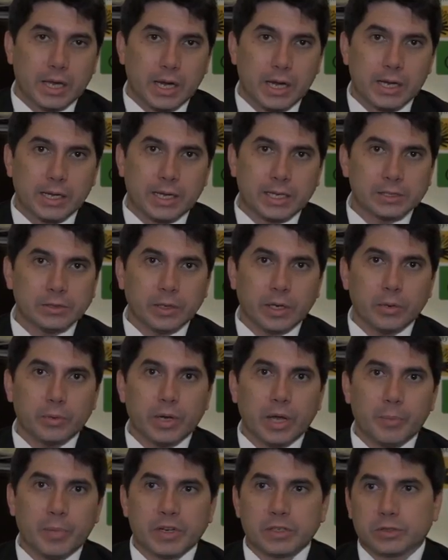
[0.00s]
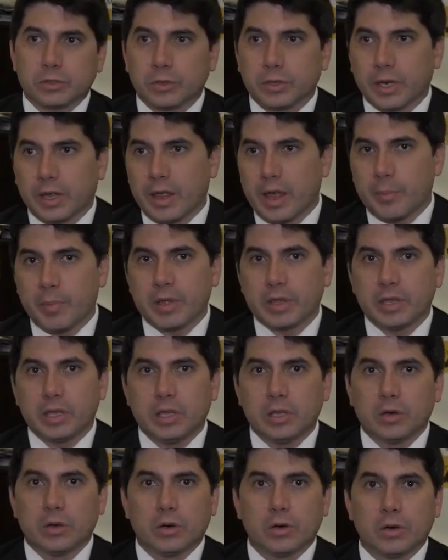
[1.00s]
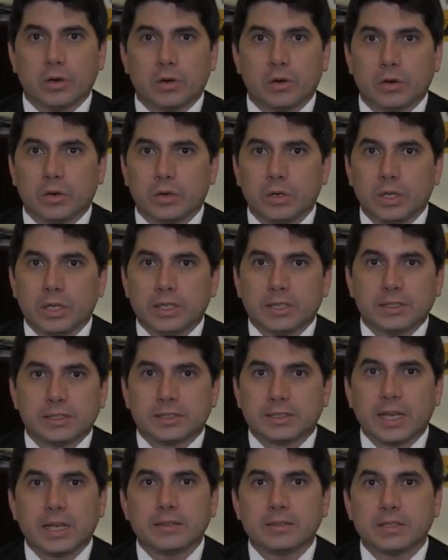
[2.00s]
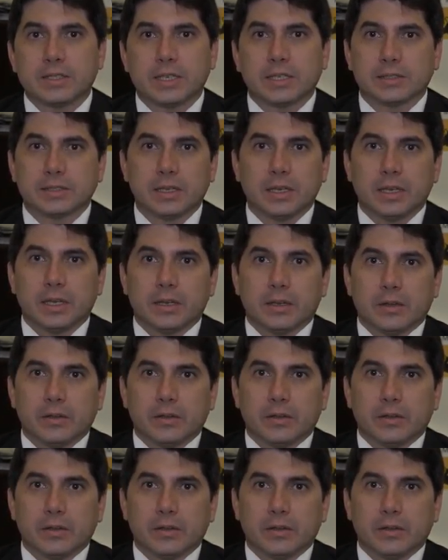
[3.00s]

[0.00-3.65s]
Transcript: en el caso de que una persona de apellido Sánchez